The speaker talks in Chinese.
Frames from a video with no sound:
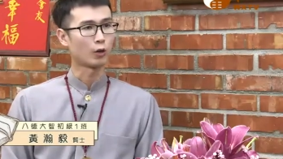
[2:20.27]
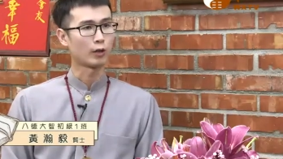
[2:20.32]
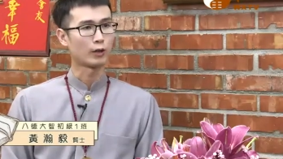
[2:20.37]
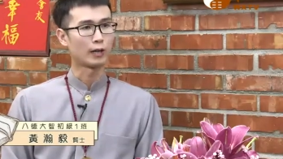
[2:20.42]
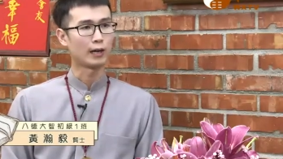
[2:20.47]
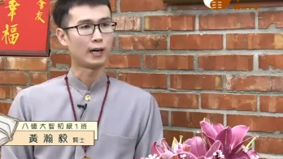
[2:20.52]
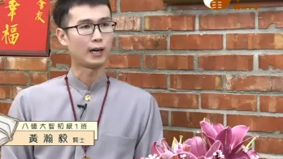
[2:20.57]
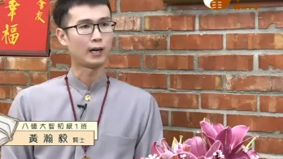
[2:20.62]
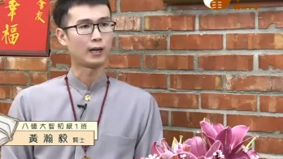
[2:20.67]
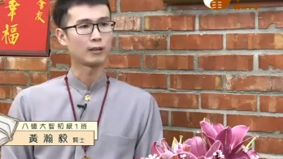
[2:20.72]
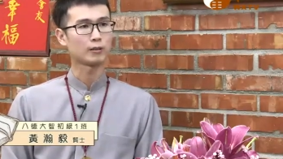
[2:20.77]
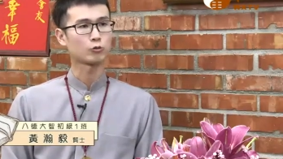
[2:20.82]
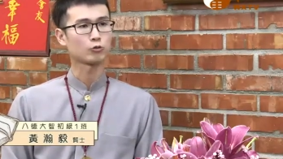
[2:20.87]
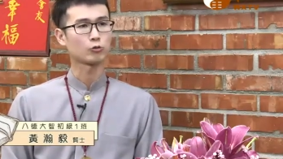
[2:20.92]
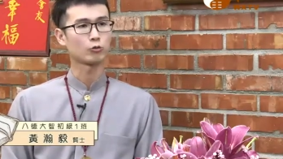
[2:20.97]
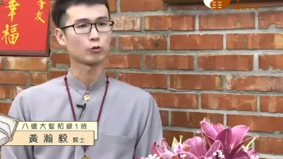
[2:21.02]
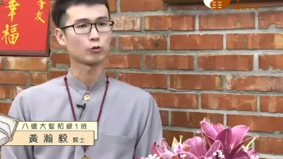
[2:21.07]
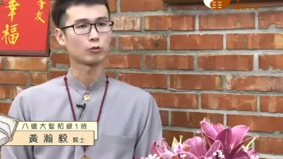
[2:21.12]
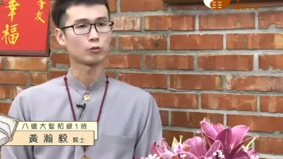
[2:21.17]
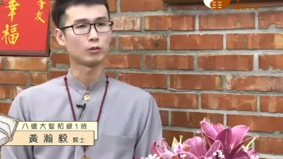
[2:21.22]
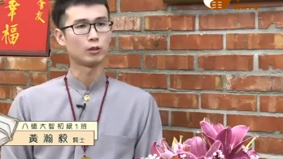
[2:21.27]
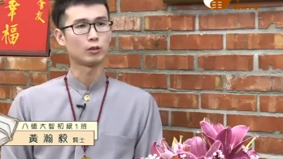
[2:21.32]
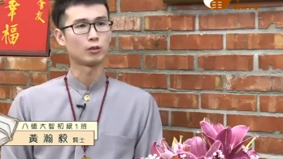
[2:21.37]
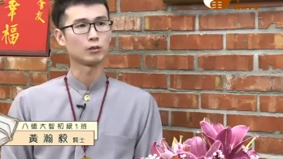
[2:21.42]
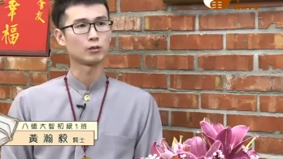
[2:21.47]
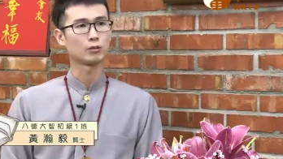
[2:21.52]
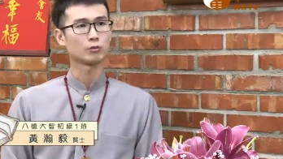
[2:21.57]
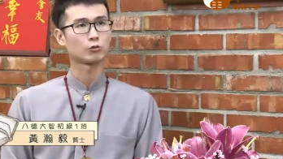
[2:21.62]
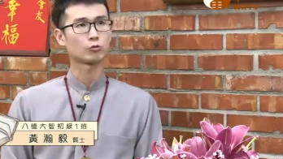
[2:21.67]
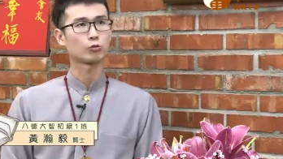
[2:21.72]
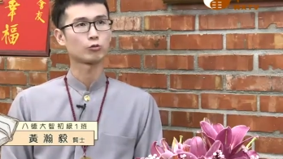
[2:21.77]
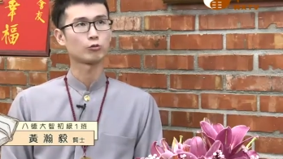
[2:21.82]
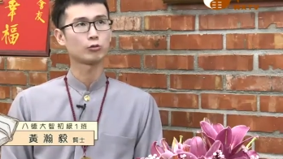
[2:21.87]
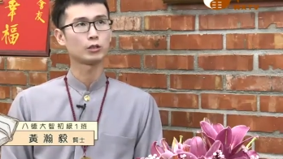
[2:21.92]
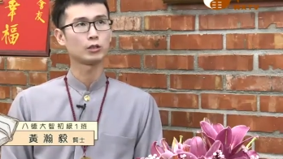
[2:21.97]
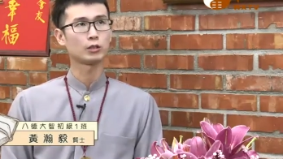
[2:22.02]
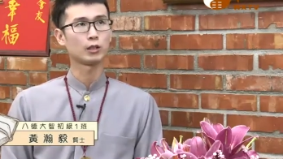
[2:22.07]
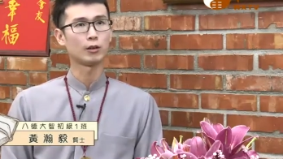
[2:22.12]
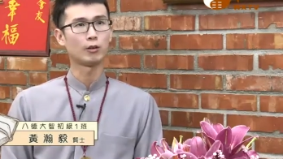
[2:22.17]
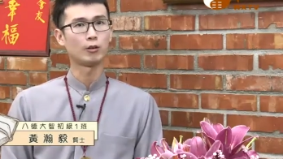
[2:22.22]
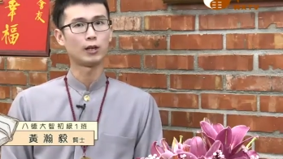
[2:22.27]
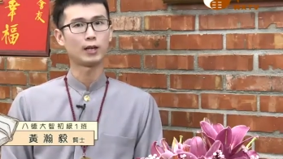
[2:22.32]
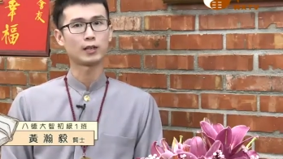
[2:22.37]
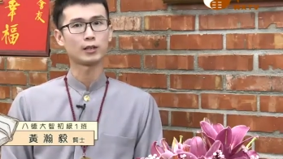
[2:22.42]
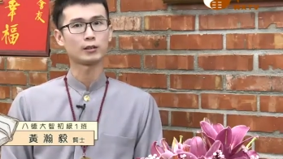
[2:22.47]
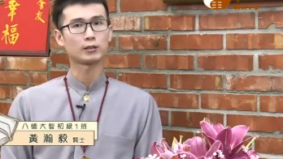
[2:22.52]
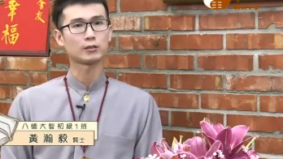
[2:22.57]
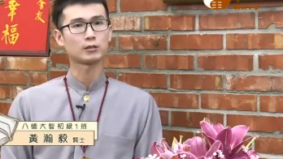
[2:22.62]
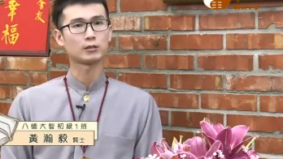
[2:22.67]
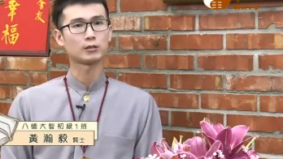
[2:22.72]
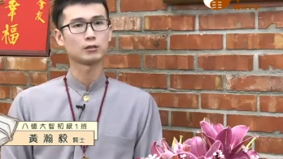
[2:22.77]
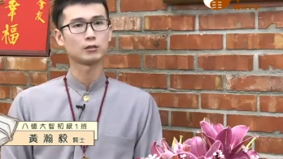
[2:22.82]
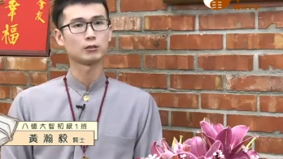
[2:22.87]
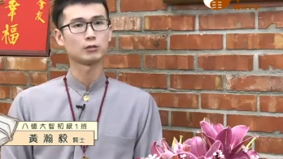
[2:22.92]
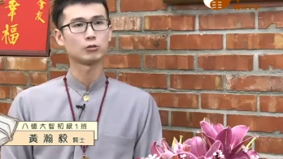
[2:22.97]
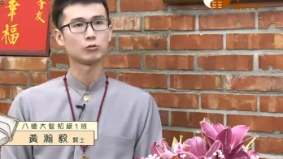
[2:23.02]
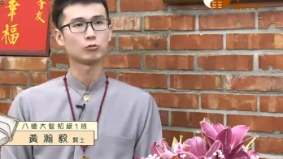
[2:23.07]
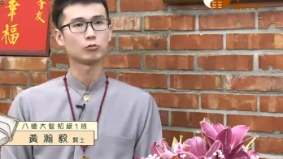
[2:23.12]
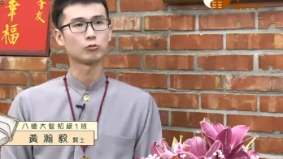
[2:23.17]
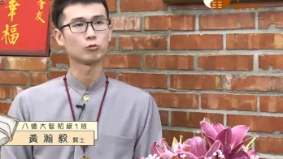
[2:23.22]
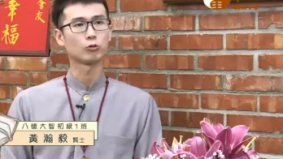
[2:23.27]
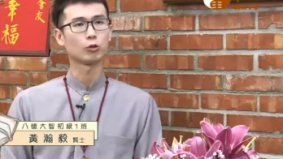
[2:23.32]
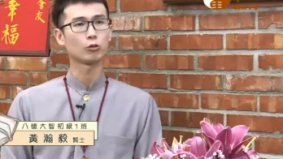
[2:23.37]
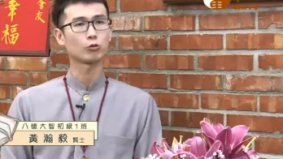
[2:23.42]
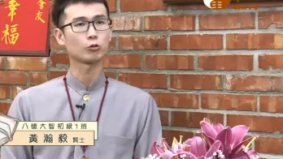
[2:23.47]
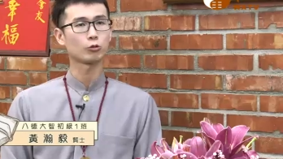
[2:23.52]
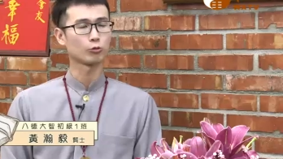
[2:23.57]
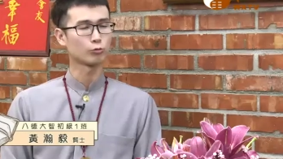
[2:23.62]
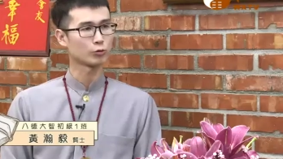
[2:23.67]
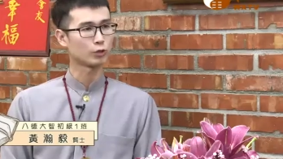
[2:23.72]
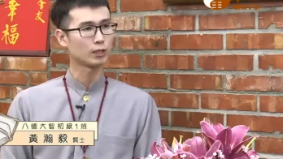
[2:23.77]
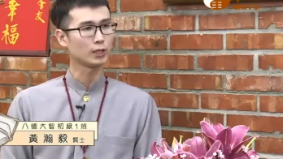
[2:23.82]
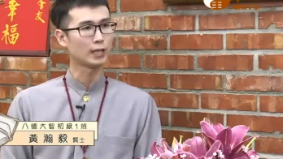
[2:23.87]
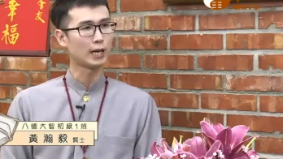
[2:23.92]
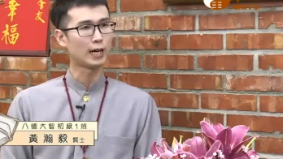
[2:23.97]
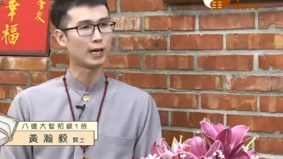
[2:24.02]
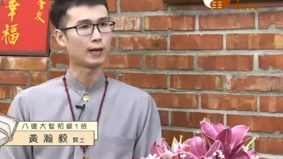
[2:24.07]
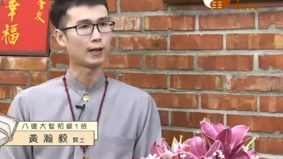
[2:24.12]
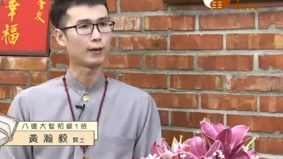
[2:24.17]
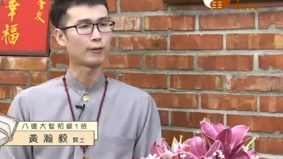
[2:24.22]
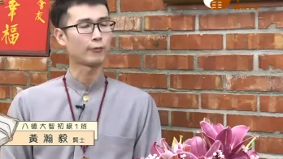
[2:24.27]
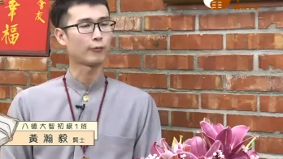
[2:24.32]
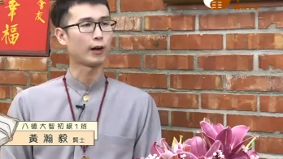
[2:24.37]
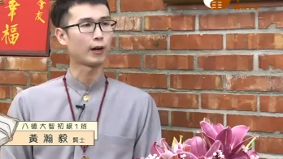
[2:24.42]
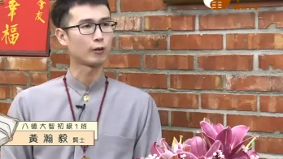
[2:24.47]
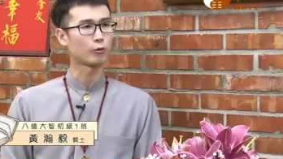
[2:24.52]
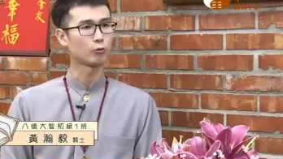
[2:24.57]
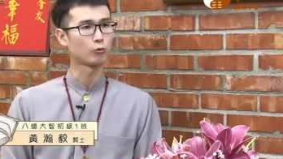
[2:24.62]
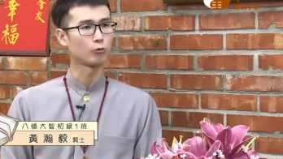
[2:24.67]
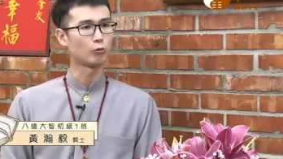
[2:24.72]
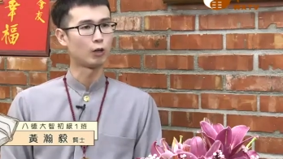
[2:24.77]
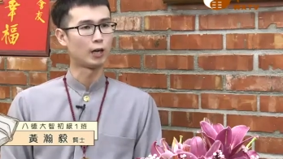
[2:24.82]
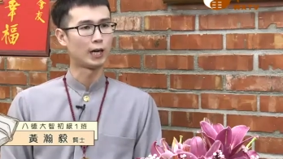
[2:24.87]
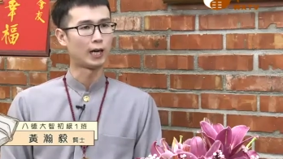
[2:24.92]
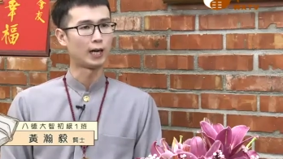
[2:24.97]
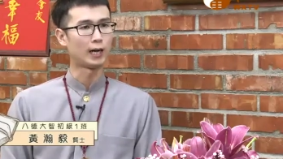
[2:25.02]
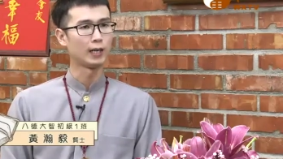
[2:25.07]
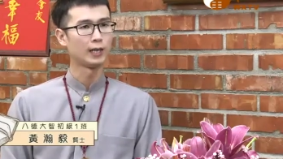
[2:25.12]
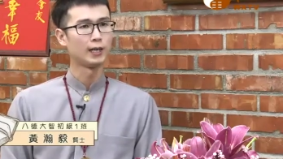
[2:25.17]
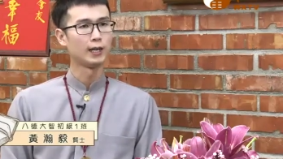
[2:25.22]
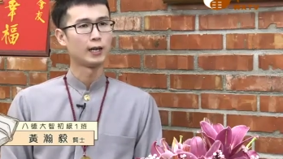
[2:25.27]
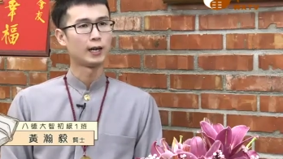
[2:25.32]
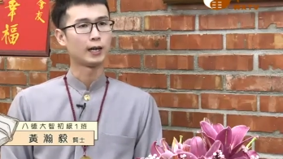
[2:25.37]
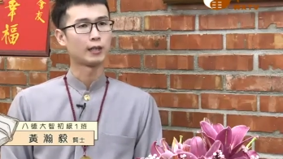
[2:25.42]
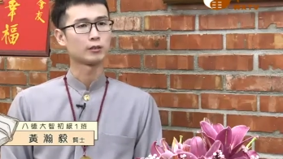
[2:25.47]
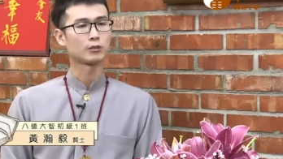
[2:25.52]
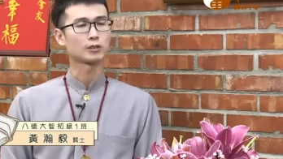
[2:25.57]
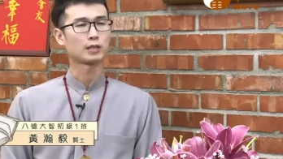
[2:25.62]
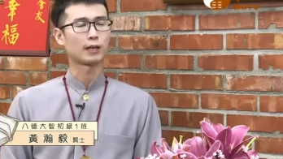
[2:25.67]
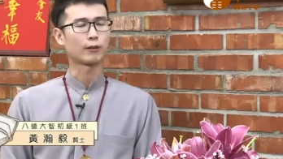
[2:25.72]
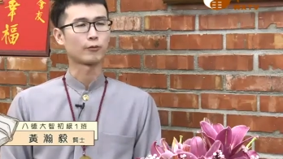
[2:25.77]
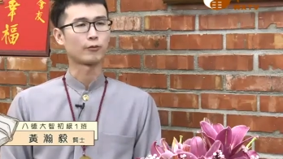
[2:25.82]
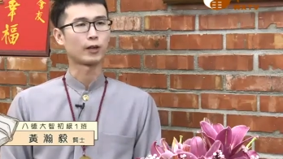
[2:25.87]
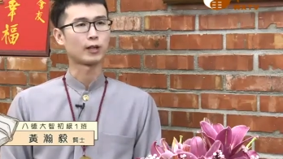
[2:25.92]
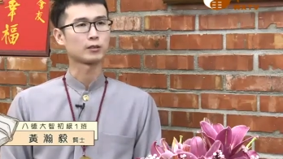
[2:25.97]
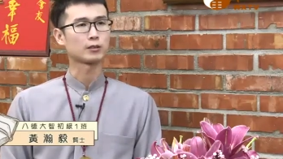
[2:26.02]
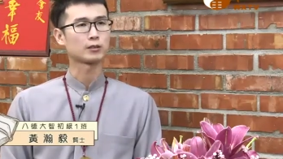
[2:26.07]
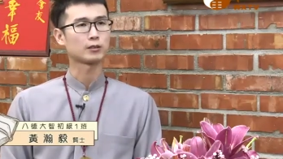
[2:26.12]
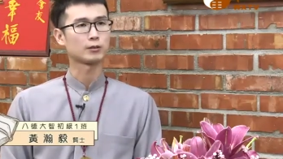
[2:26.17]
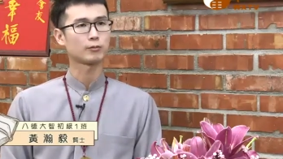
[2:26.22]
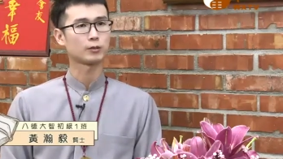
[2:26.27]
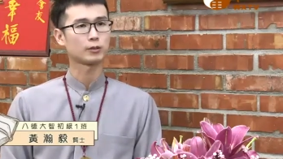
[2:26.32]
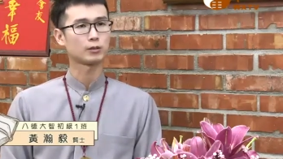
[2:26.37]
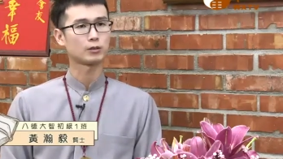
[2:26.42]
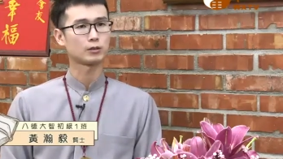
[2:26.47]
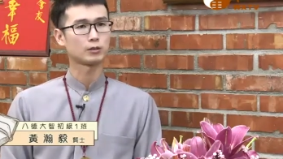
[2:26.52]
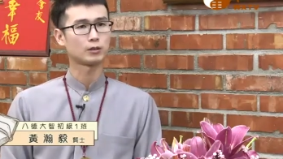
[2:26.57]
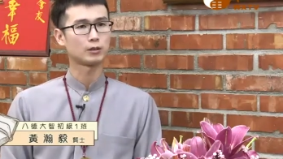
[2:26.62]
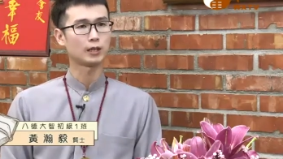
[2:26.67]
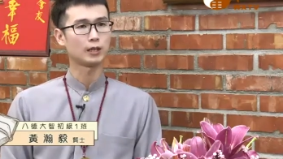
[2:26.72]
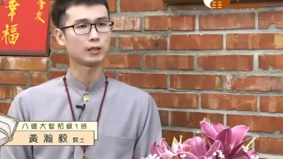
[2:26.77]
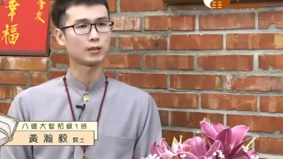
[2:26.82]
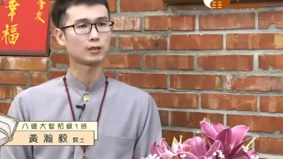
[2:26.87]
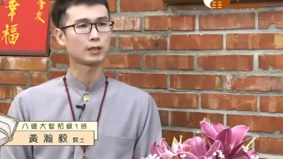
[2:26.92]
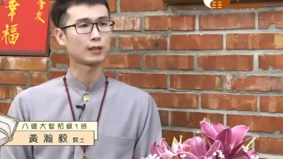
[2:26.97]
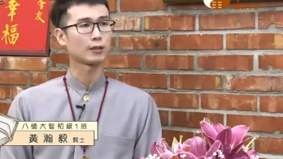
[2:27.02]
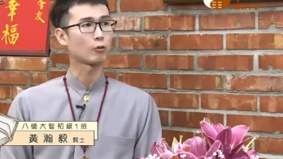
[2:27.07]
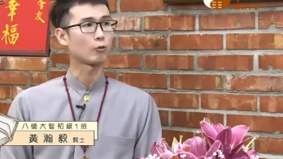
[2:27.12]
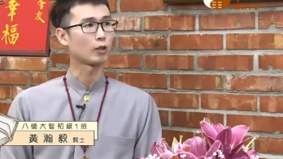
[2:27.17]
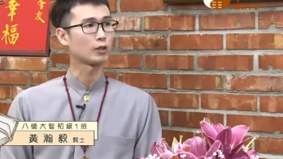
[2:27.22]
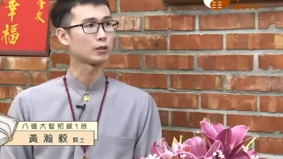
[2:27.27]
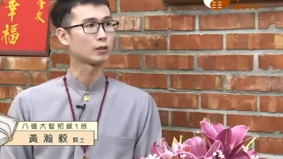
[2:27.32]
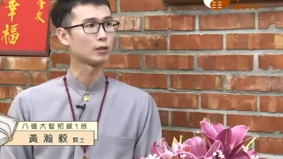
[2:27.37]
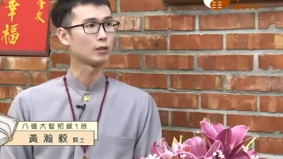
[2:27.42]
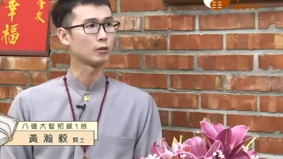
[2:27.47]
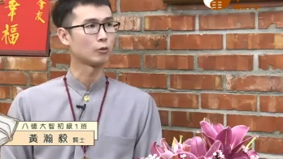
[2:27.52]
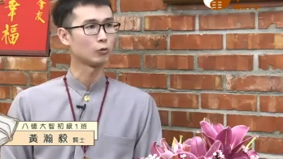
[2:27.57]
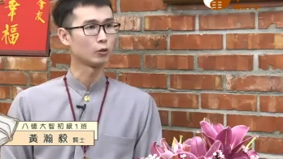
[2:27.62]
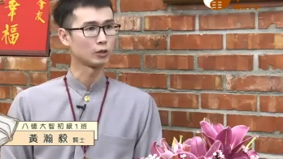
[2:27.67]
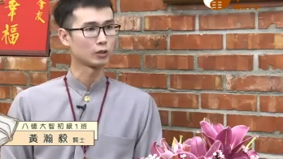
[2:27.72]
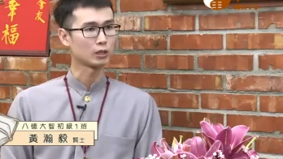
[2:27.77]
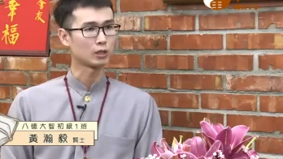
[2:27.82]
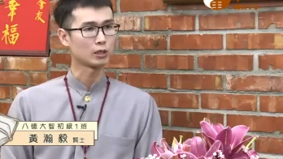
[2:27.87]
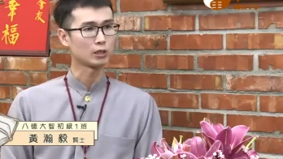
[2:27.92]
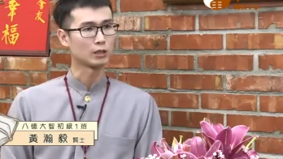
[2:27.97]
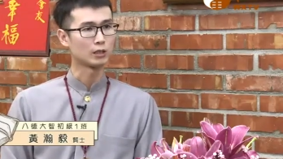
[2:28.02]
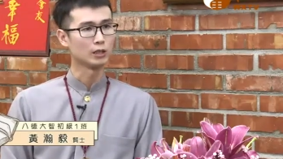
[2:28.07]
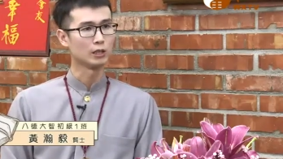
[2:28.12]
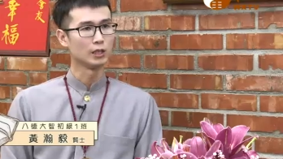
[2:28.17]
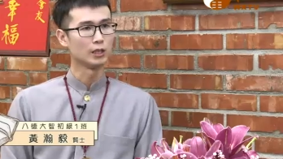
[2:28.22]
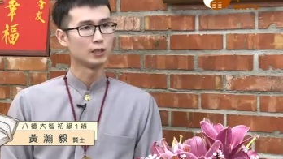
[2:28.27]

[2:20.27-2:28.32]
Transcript: 嗯。啊，处呃处理的话是有土地啊、房屋啊，还有厂房这之类相关的问题，